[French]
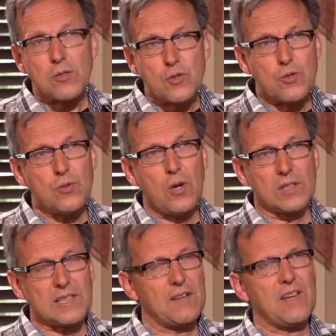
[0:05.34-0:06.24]
Comment
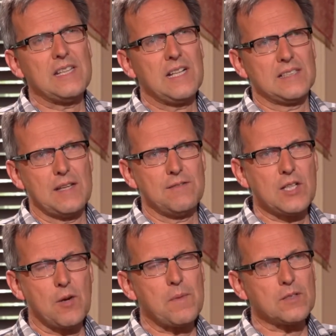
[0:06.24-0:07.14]
Dieu a travaillé dans ta
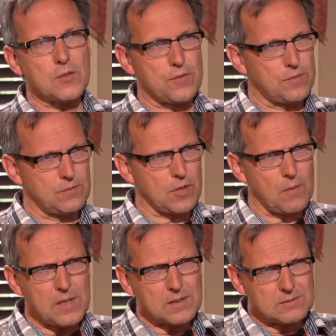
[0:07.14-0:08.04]
vie? Comment, tu,
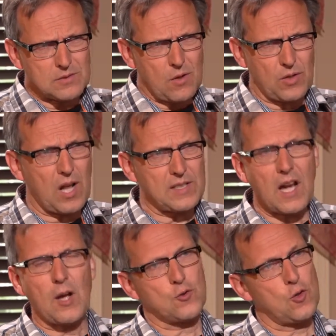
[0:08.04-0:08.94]
comment on en
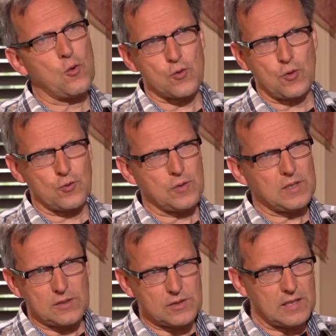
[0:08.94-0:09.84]
est rendu là
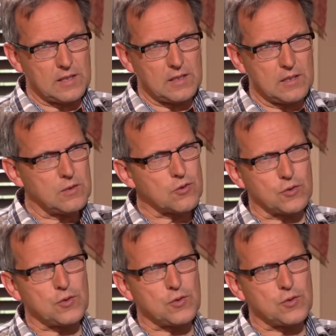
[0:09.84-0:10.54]
aujourd'hui, que tu es là